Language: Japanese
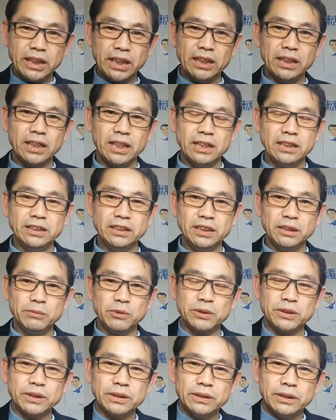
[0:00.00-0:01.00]
果に関して
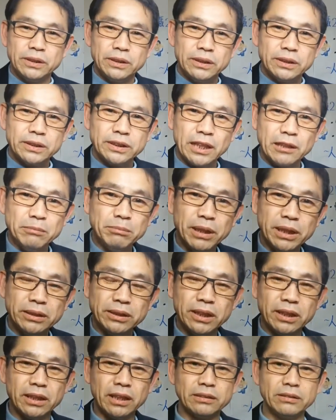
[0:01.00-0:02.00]
も3
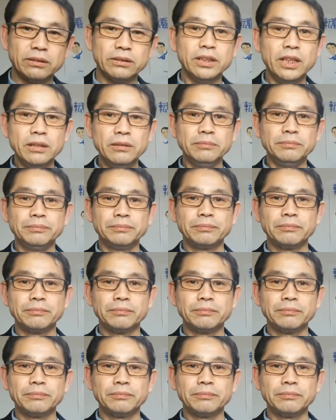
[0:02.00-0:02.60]
番手なんですね。